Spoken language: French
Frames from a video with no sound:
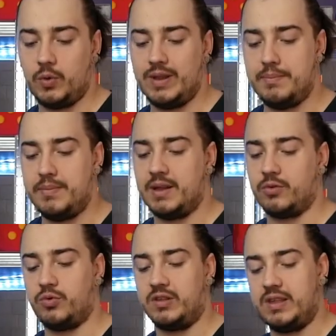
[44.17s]
on aime bien
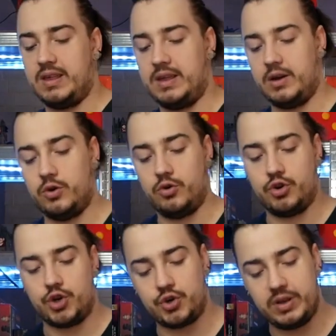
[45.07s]
tout ce qui est euh,
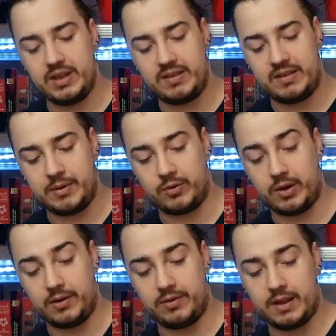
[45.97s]
joli et
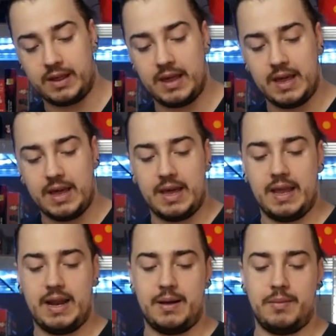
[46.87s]
cinématographique,
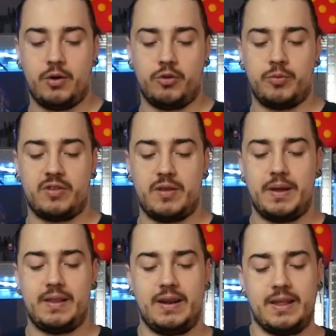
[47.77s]
et là malheureusement ça n'a pas
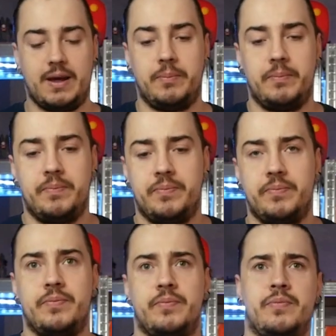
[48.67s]
été le cas.
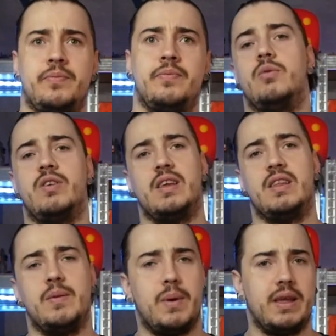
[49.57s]
Ne vous
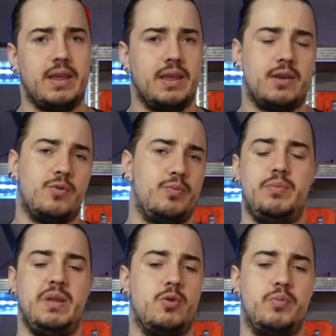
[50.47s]
inquiétez pas, il,
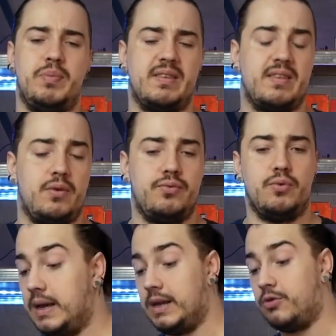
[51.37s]
il, coupe, pas, c'est un faux.
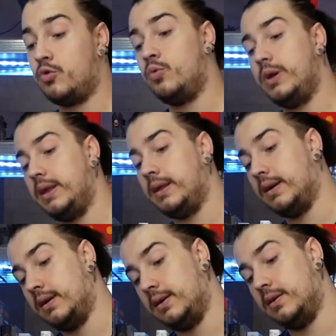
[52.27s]
Et du coup oui,
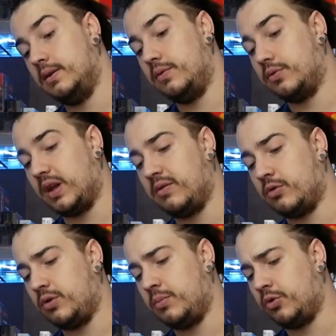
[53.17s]
euh, il faudrait
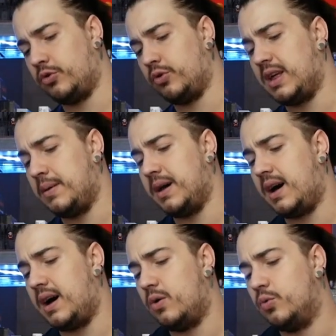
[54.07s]
éventuellement deux
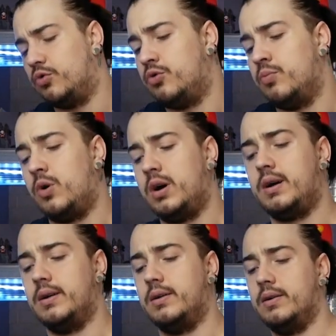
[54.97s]
caméras, ou du
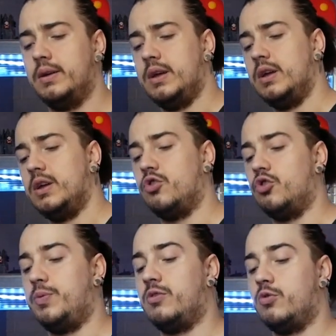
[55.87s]
moins euh, que
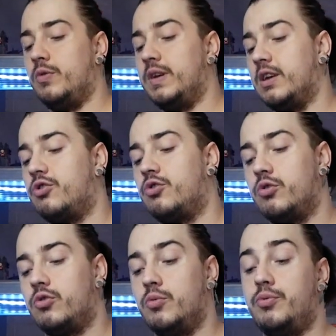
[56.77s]
je puisse trouver quelque
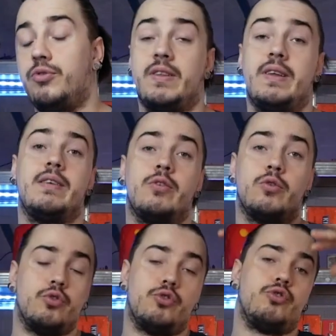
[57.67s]
chose de plus intéressant
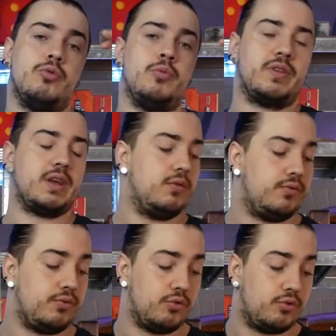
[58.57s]
que juste de montrer une
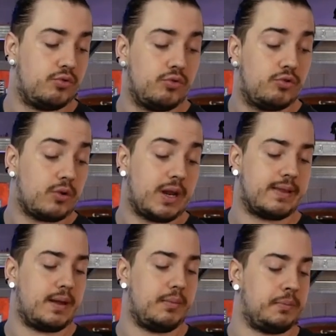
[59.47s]
vue du dessus sur la
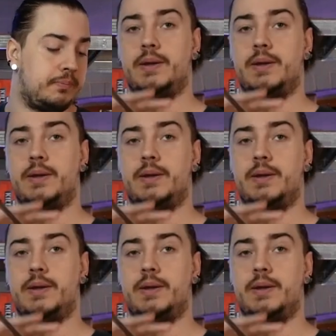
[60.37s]
table.